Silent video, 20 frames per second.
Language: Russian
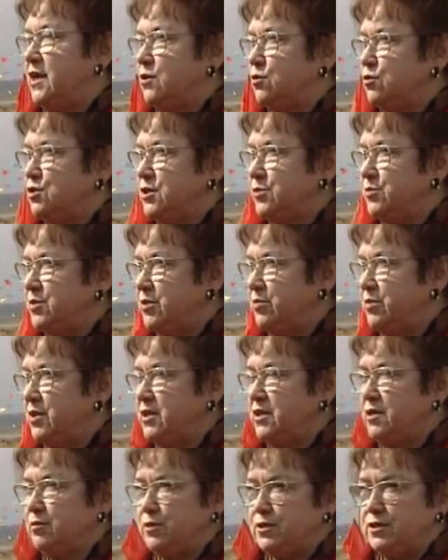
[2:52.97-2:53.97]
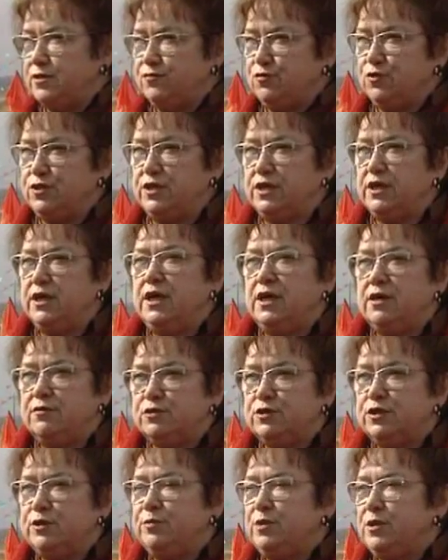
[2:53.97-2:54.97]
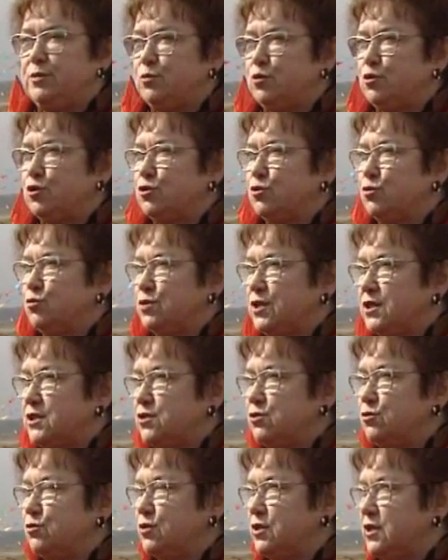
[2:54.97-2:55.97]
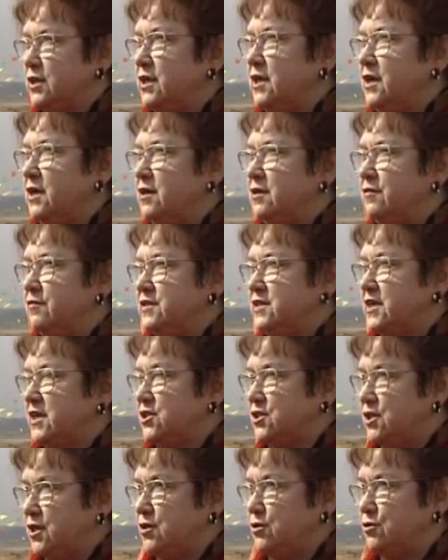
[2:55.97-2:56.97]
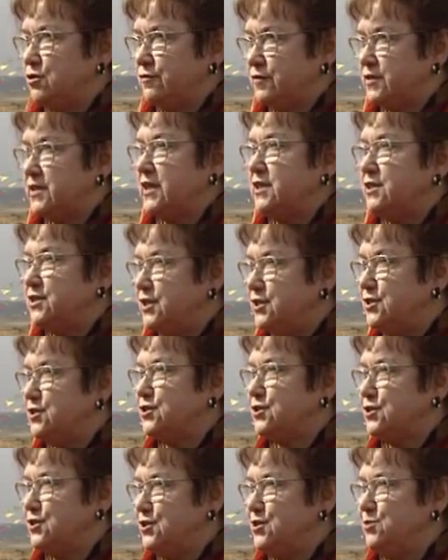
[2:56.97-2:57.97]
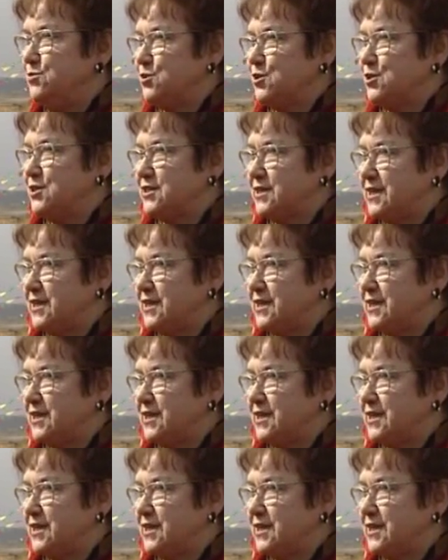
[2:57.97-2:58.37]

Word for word: Но, тем не менее, мы сегодня вот имеем то, что у нас села возрождаются, возродились к жизни, можно